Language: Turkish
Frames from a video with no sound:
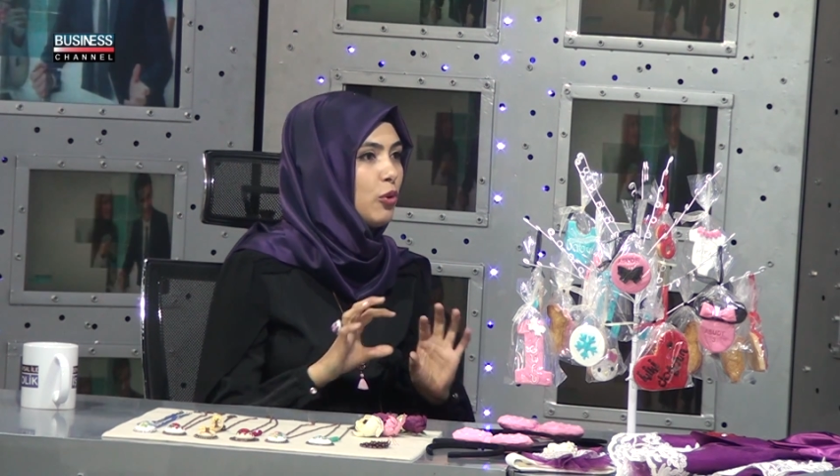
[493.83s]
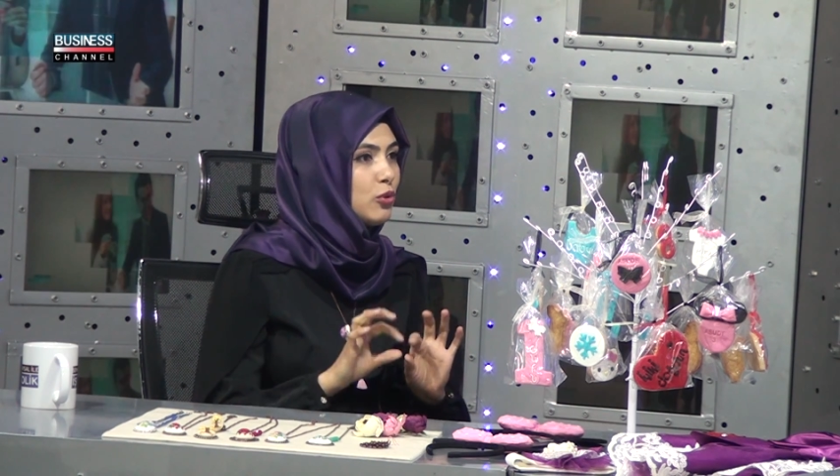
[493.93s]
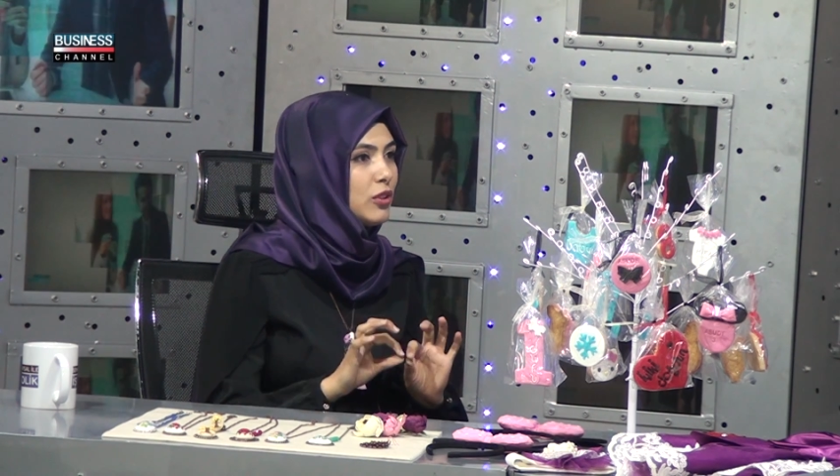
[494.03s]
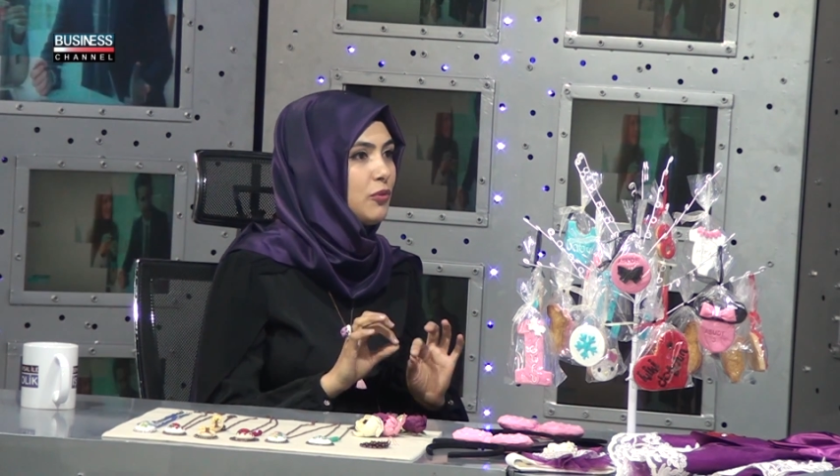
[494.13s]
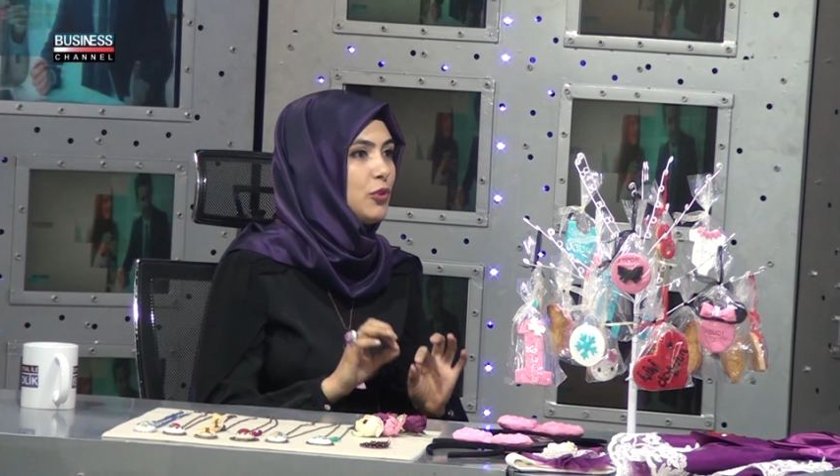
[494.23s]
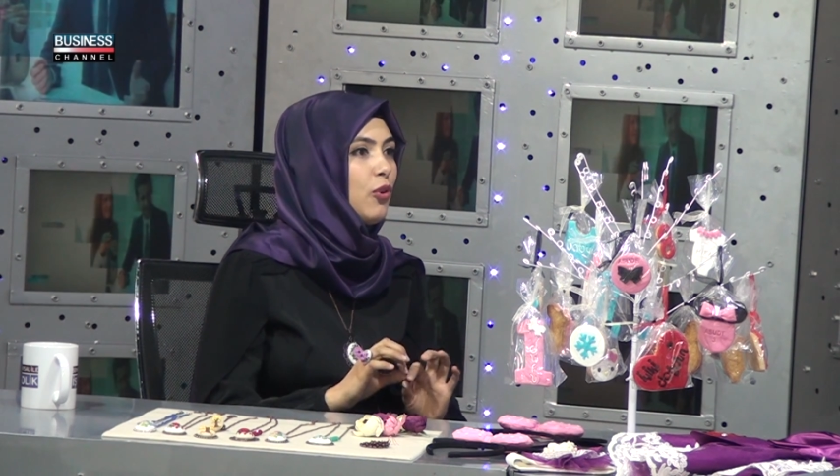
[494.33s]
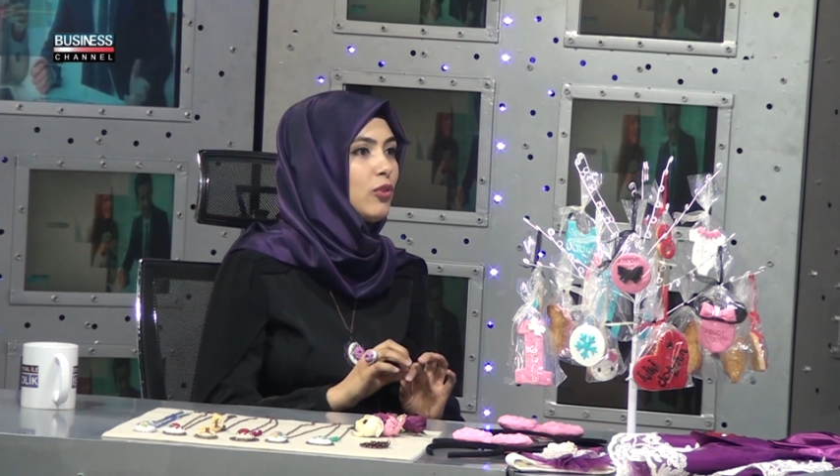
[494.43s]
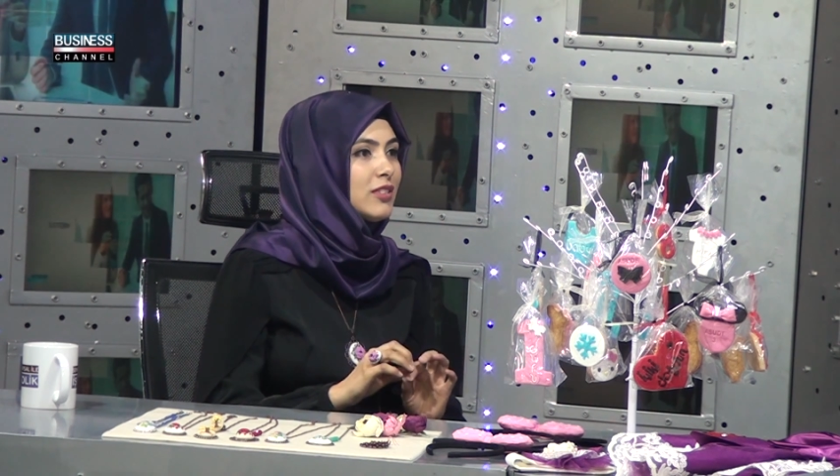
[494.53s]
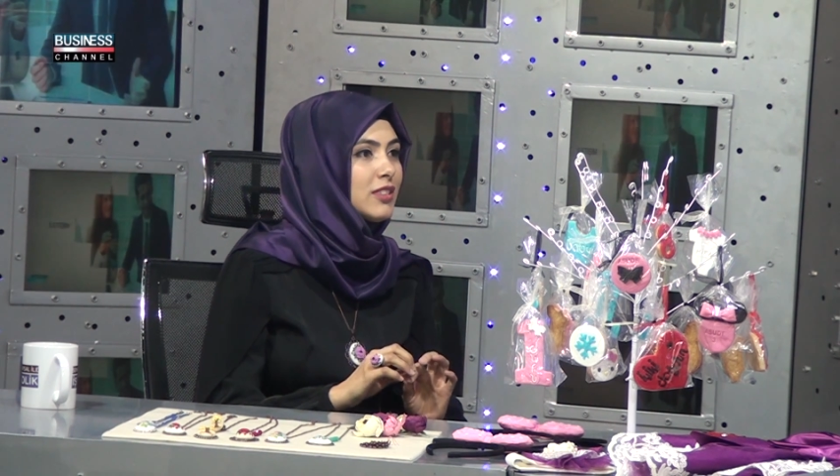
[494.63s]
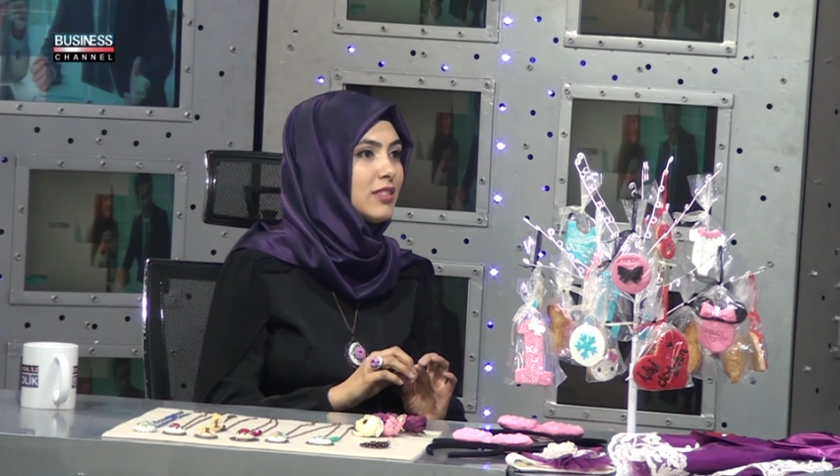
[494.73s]
Önünde
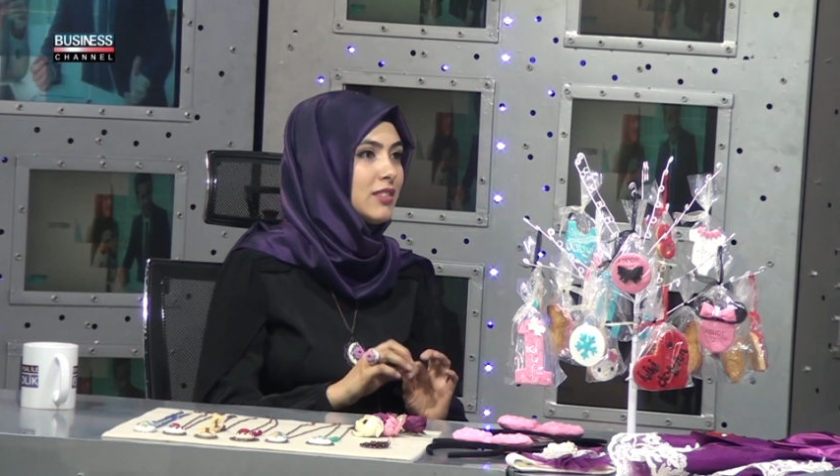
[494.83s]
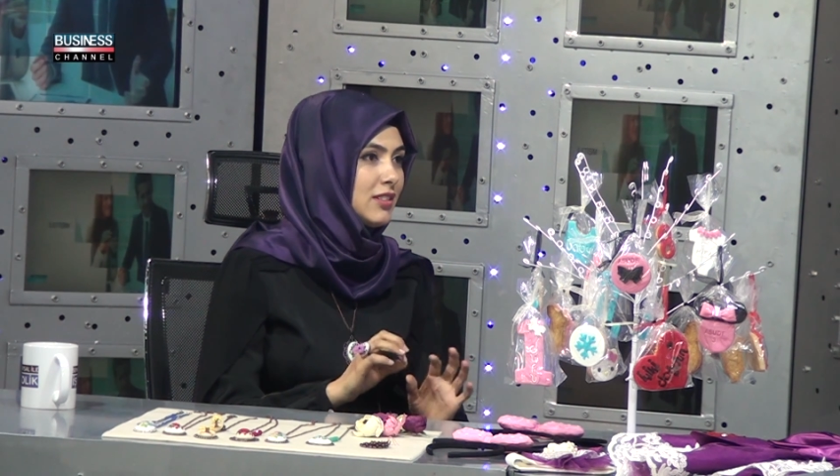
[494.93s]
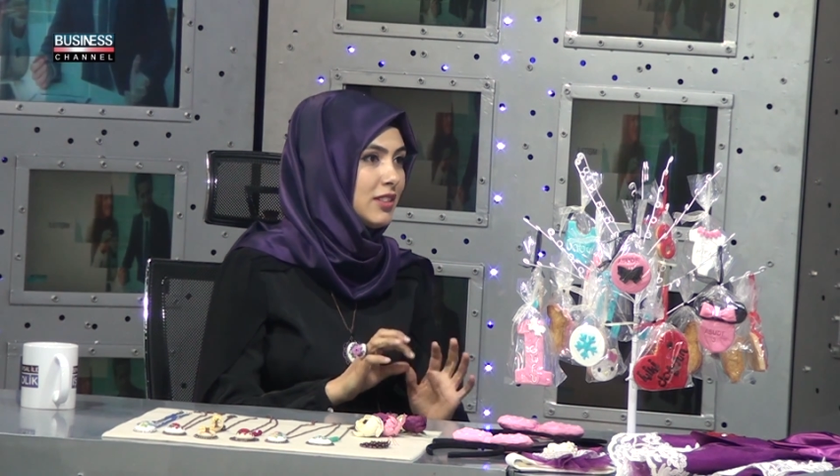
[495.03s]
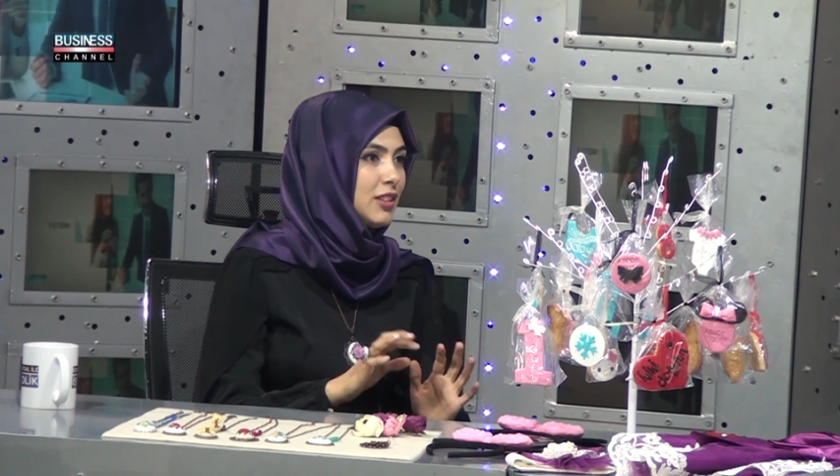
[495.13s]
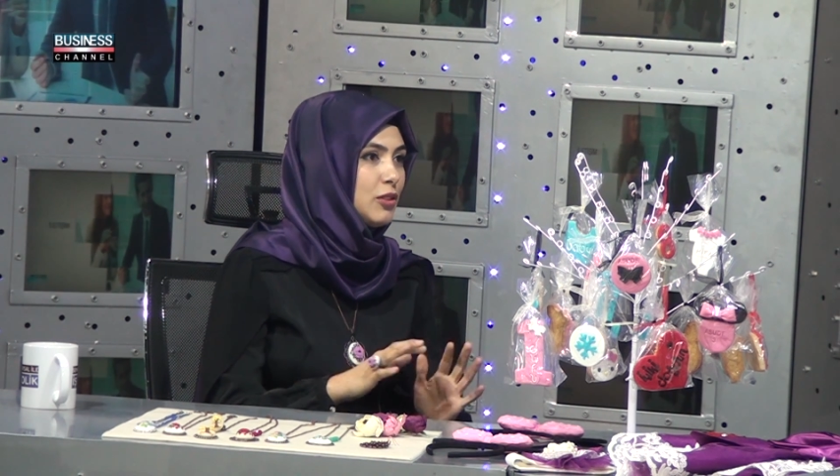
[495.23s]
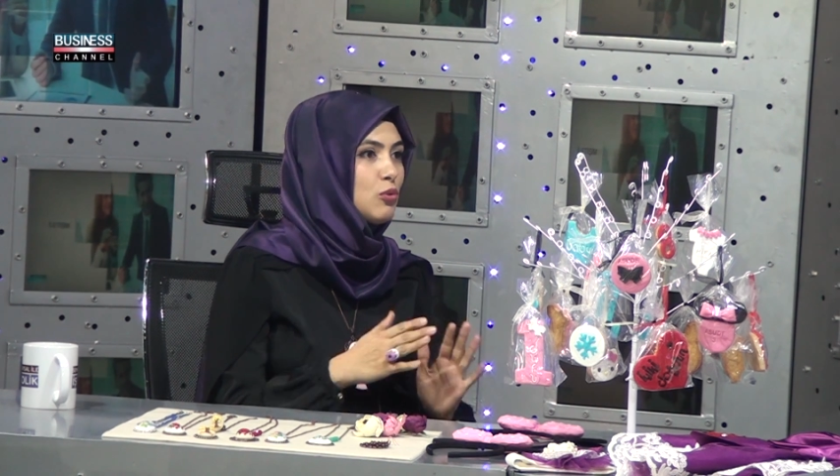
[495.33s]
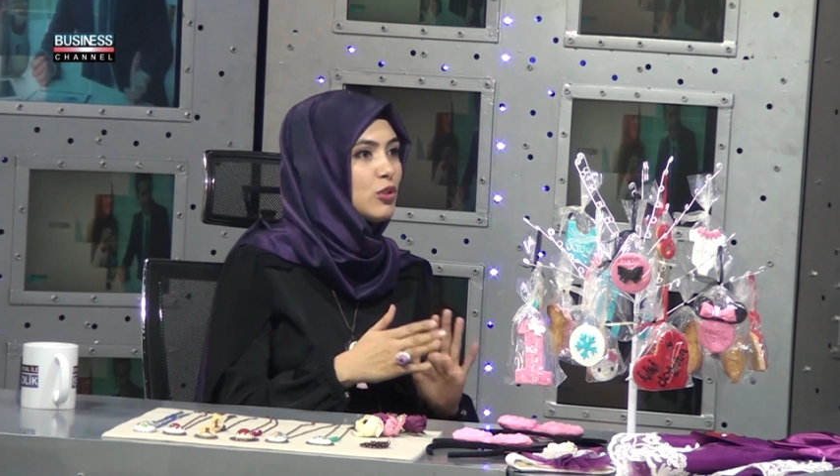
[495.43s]
fiyonk detayı,